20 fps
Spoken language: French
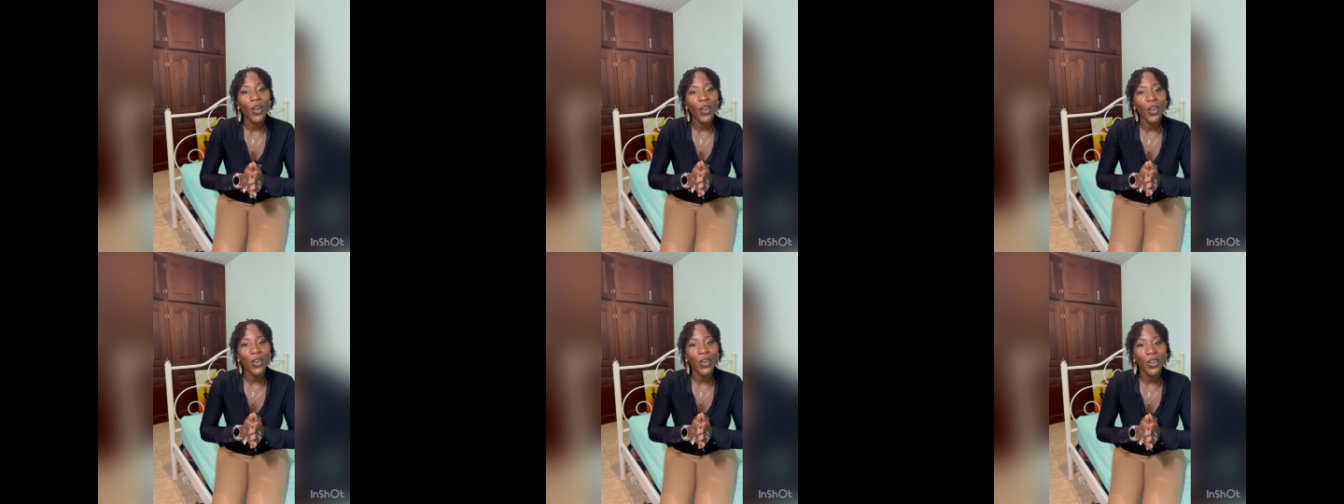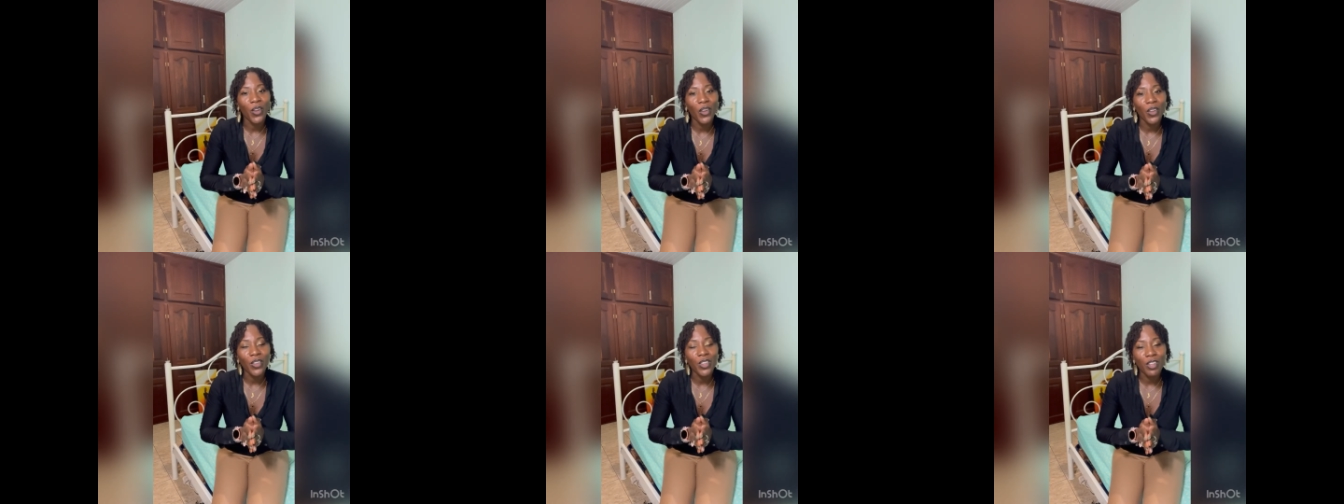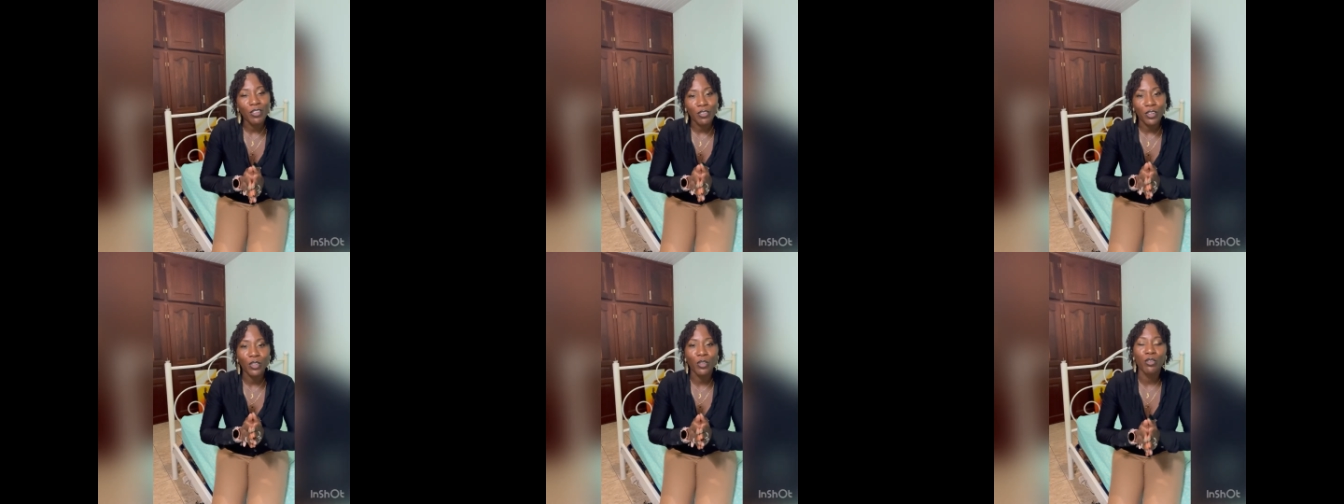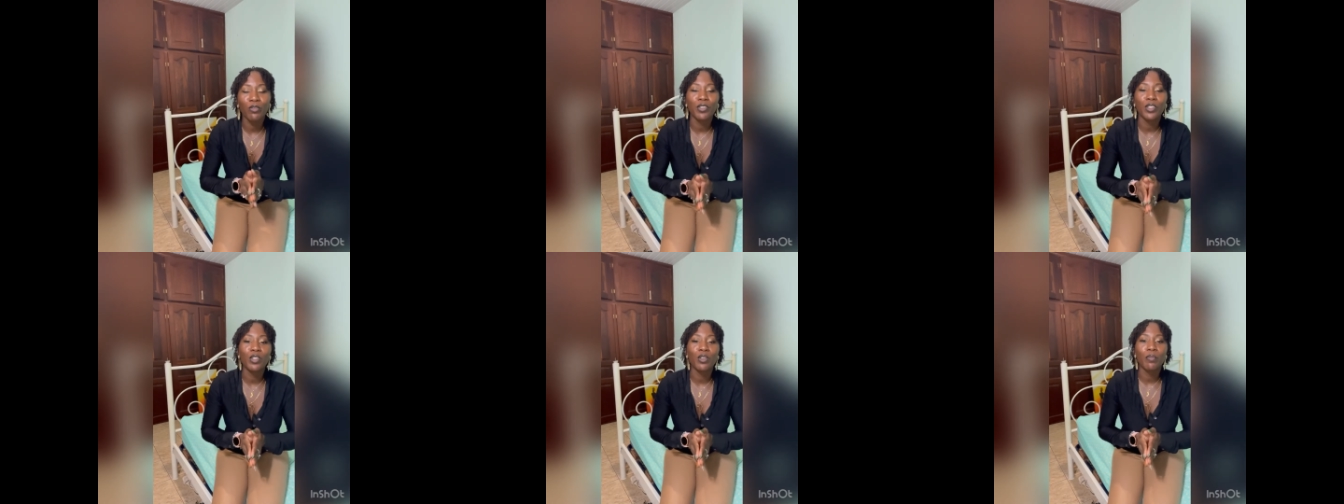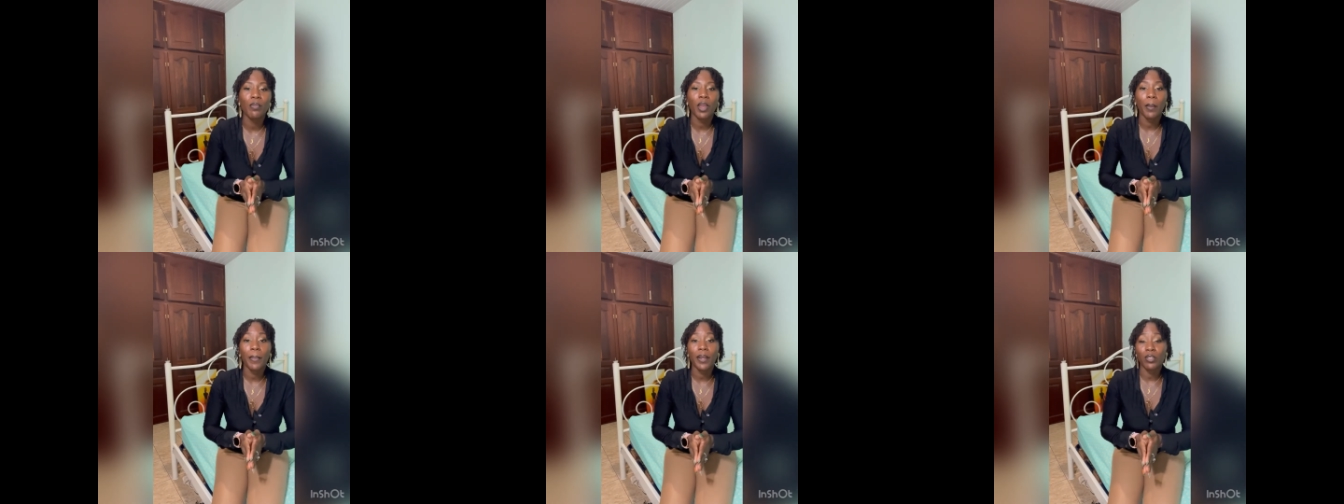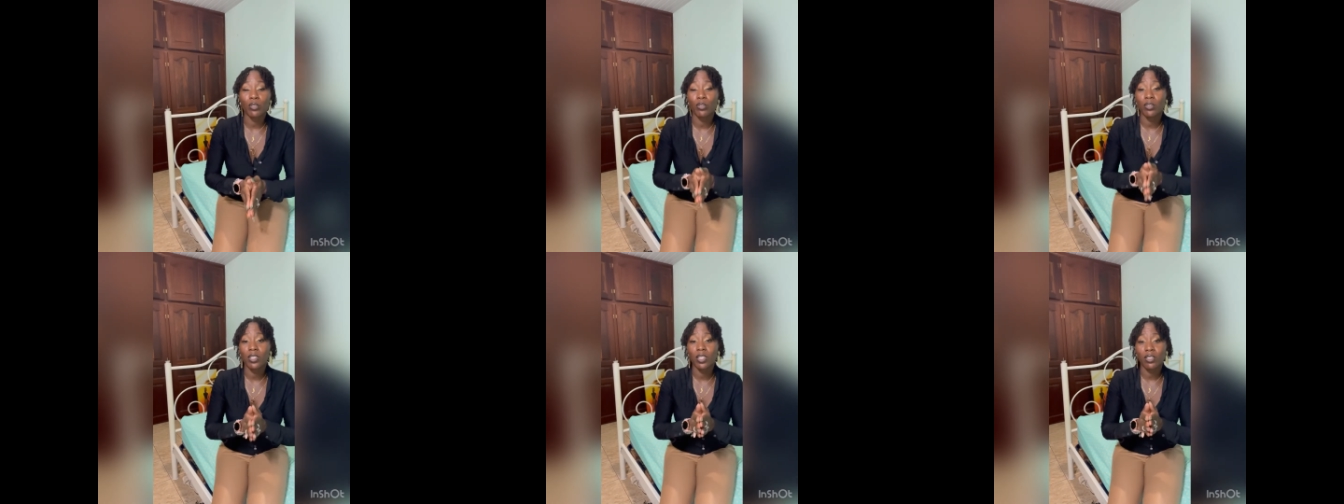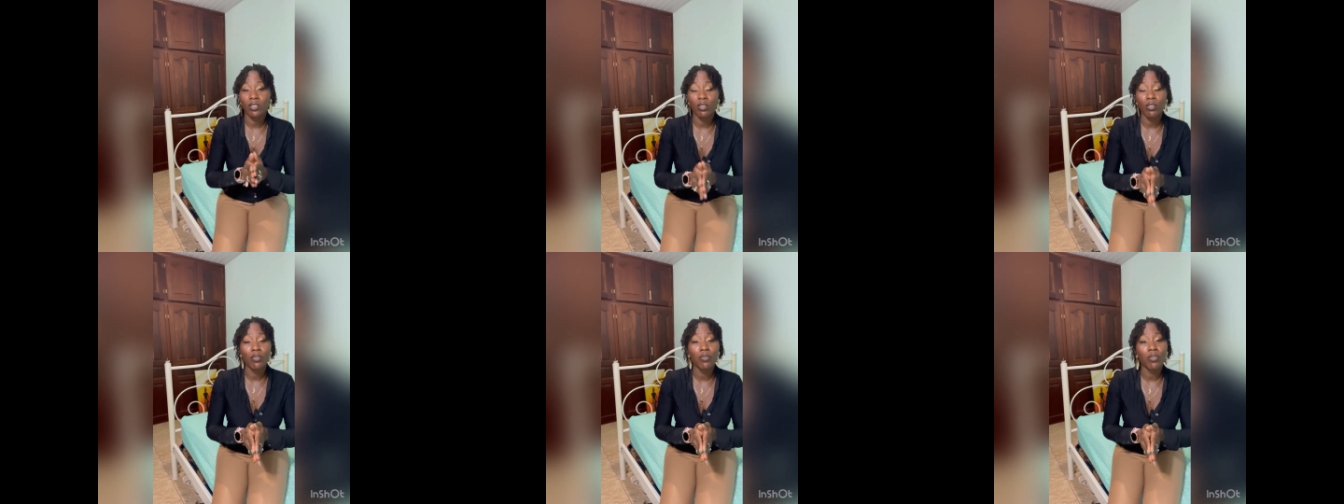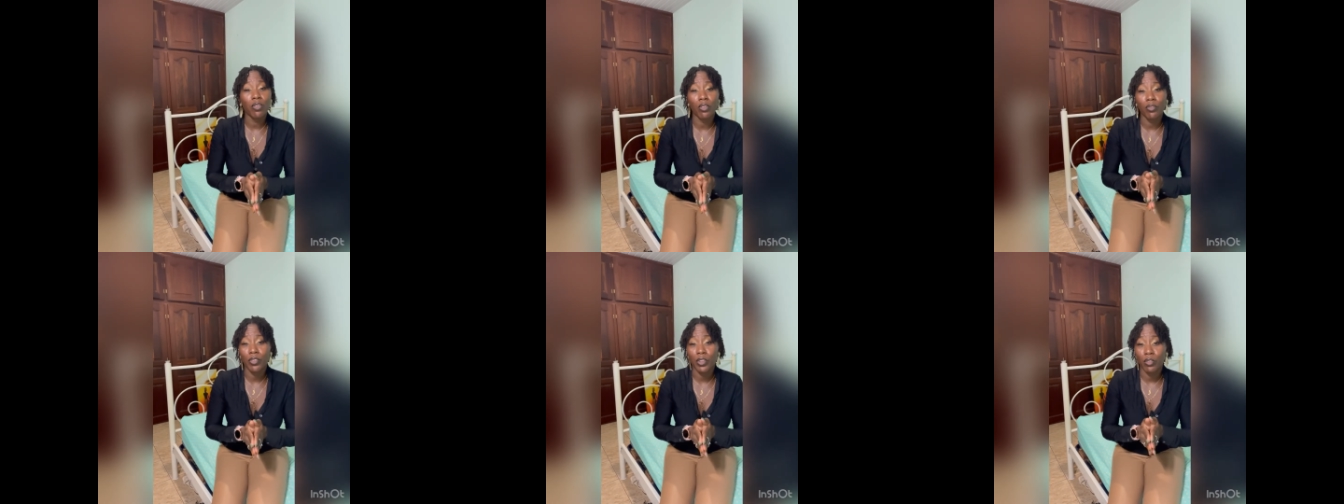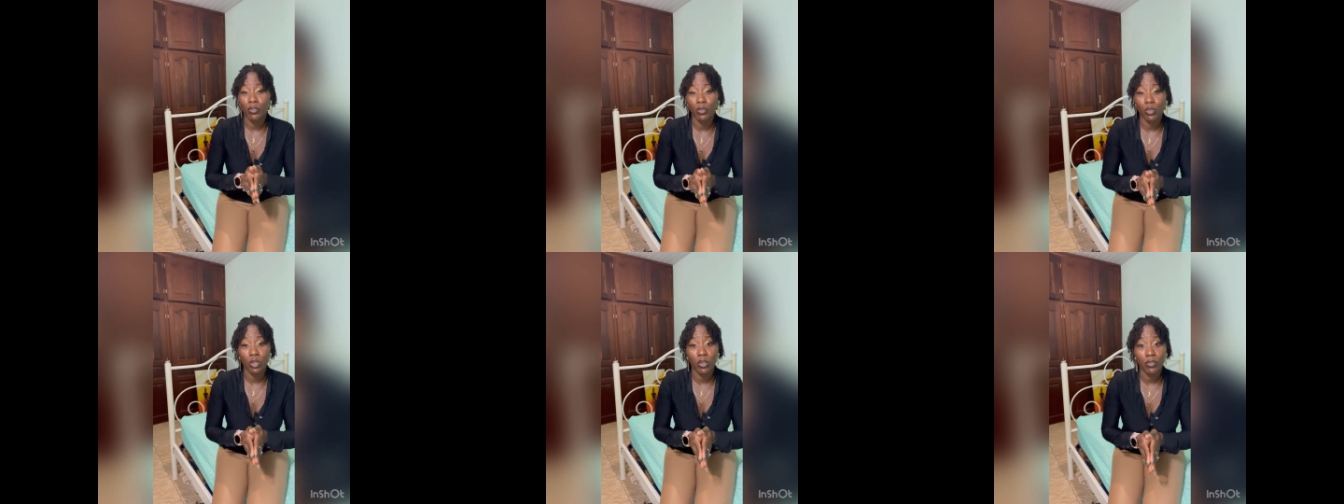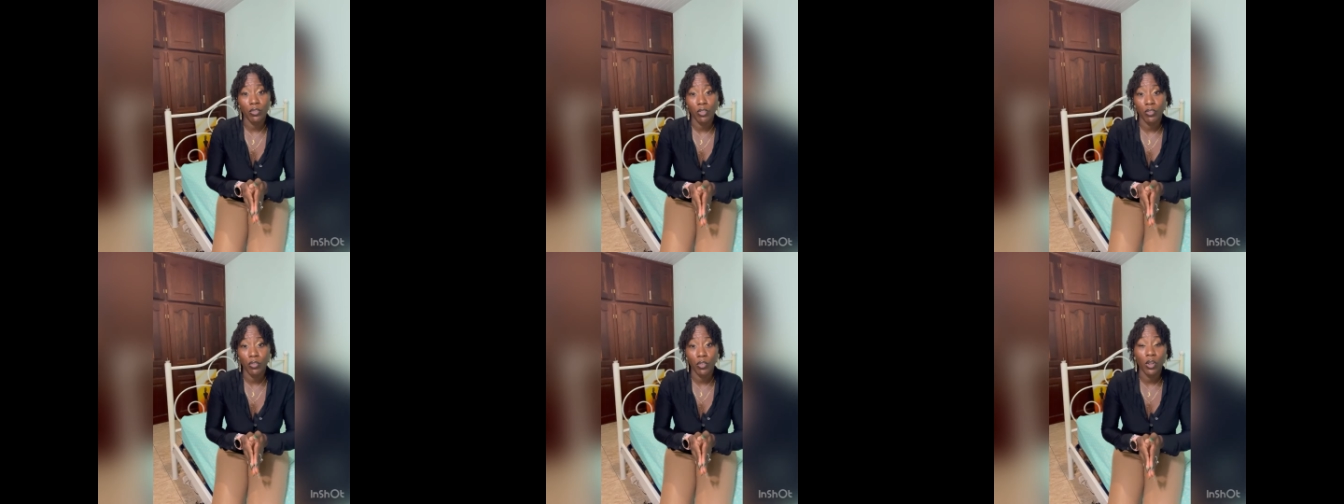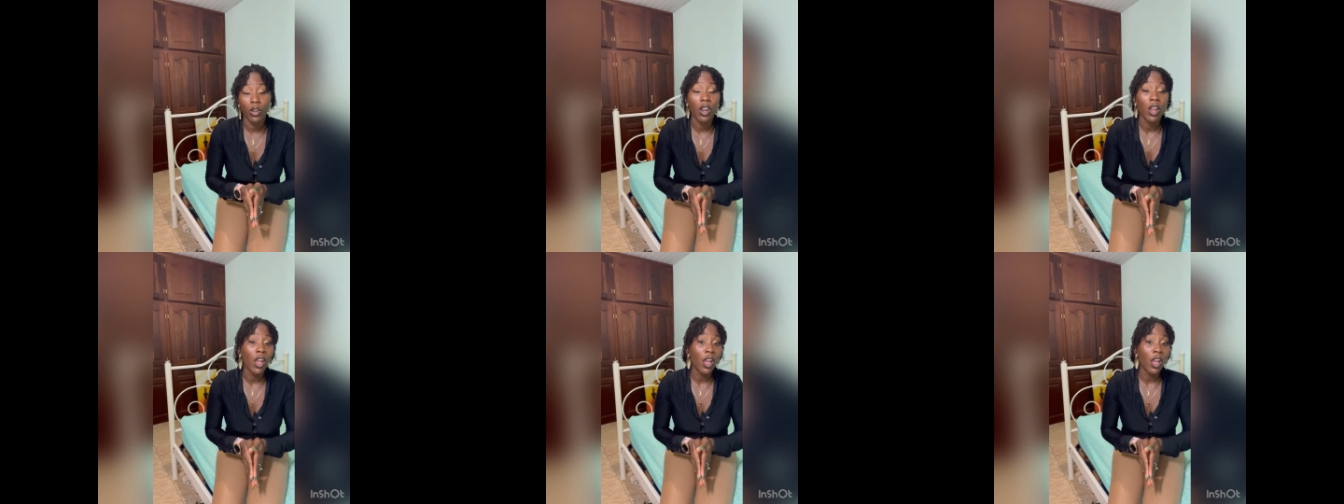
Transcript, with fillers: euh, dans votre vie de mère parce que c'est ce que vos enfants veulent.